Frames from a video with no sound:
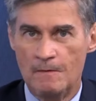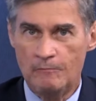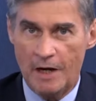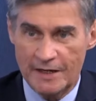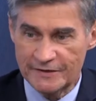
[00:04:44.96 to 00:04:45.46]

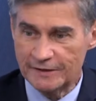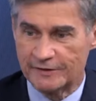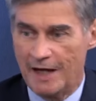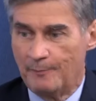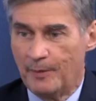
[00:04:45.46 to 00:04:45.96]
mas
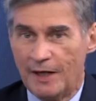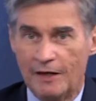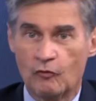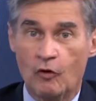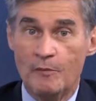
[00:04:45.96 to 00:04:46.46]
até para
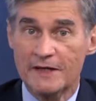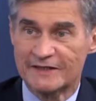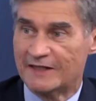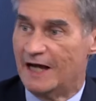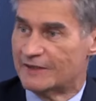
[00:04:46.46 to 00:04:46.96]

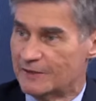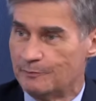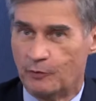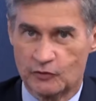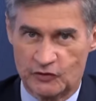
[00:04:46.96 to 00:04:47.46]
começar a se
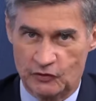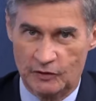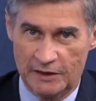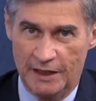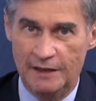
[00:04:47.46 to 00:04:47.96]

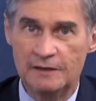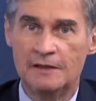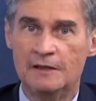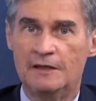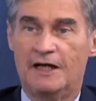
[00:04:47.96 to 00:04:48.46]
posicionar,
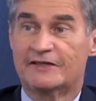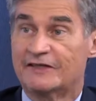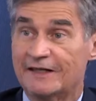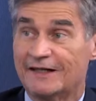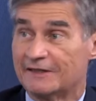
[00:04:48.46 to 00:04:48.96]
a
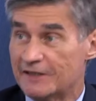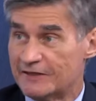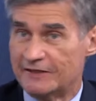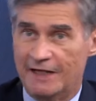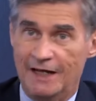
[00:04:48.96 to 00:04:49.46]
se
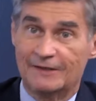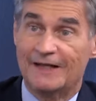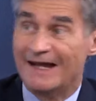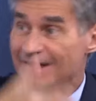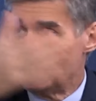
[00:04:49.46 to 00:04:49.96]
credenciar
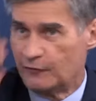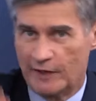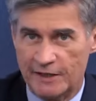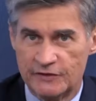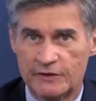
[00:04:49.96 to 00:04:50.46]
lá na
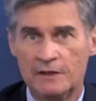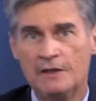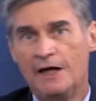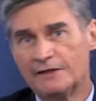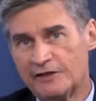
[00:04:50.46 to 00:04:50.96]
frente
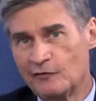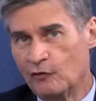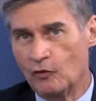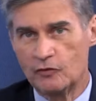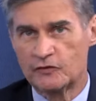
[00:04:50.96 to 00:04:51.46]
até
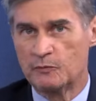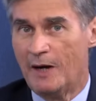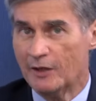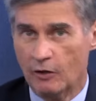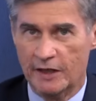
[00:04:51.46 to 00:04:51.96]
voos
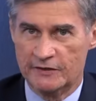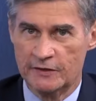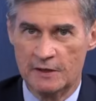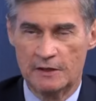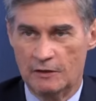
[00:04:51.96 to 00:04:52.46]
maiores.
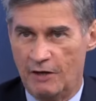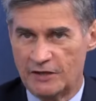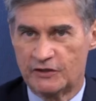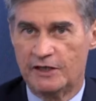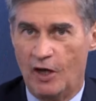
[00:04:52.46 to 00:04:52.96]
Eu
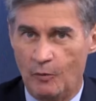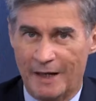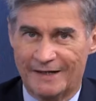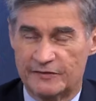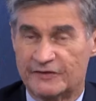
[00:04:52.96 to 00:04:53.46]
acho que é
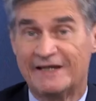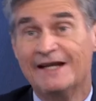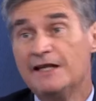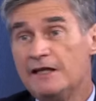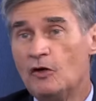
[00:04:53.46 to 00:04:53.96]
uma,
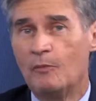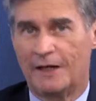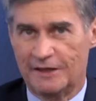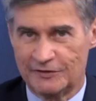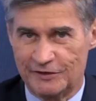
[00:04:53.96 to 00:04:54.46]
seria uma
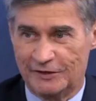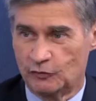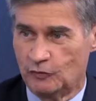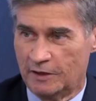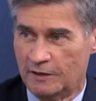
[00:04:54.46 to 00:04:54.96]

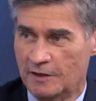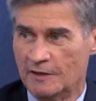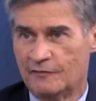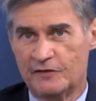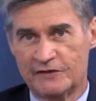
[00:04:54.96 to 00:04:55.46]
candidatura
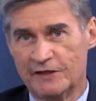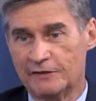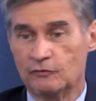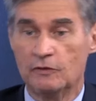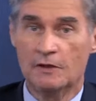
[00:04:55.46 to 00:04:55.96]

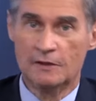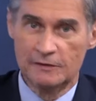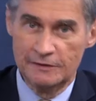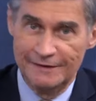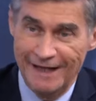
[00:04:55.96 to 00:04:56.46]
visando
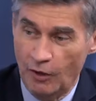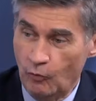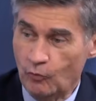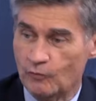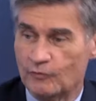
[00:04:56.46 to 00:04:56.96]

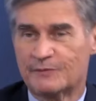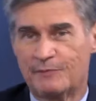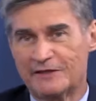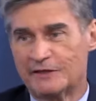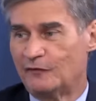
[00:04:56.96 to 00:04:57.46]
não
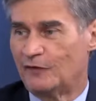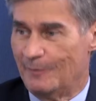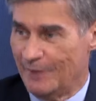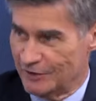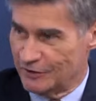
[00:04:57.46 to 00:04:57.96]

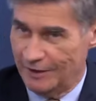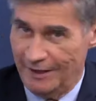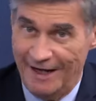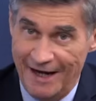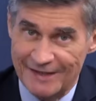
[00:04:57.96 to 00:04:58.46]
especificamente
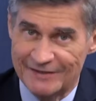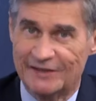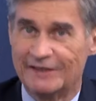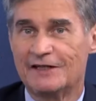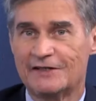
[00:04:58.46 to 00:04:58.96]

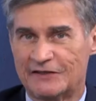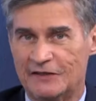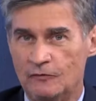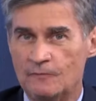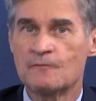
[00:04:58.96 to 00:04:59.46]
essa
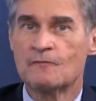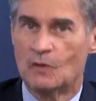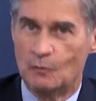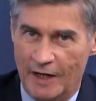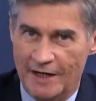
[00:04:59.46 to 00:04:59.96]
eleição,
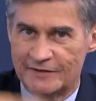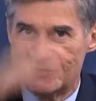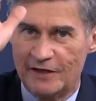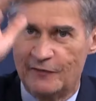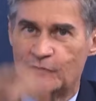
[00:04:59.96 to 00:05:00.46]
mas
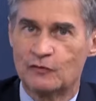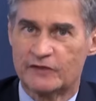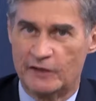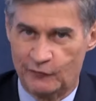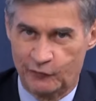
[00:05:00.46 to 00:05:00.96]
desafios
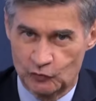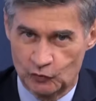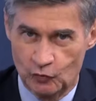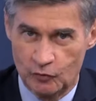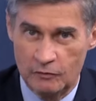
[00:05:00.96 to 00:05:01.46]
aí
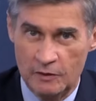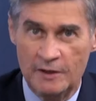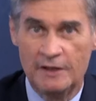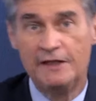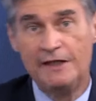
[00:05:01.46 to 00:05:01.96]
futuro
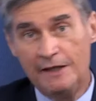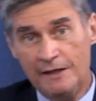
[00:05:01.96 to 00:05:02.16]
e